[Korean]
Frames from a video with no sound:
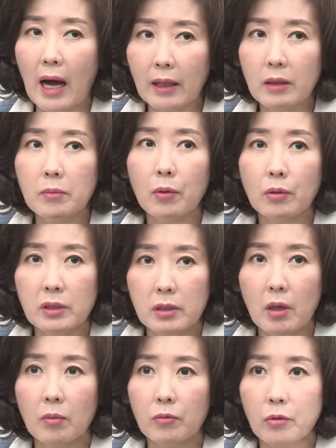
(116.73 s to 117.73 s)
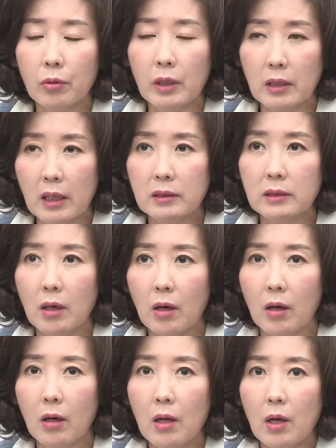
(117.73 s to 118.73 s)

안보 실험으로 인해서